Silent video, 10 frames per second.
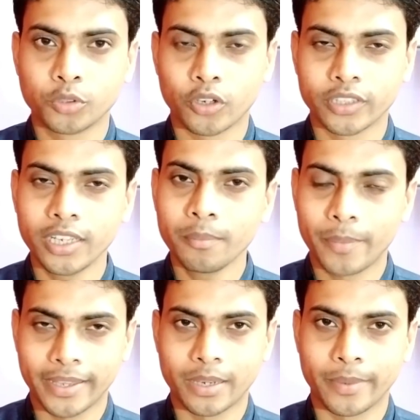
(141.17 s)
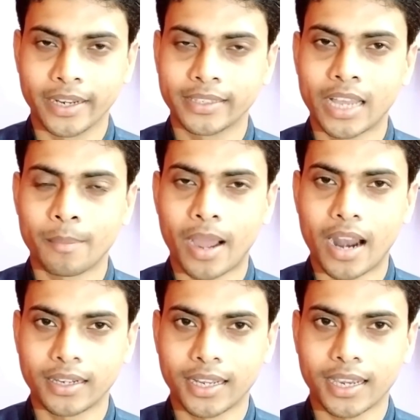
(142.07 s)
সহজেই পেয়ে যাবেন এর দাম
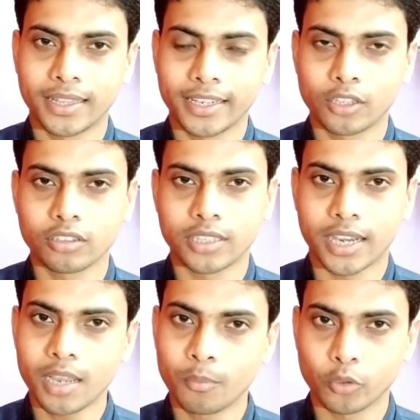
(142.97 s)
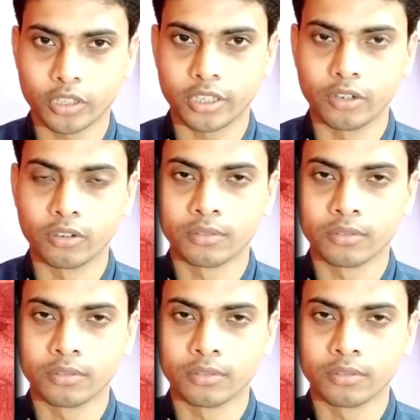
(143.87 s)
আট টাকা থেকে দশ টাকা প্রতি কিলো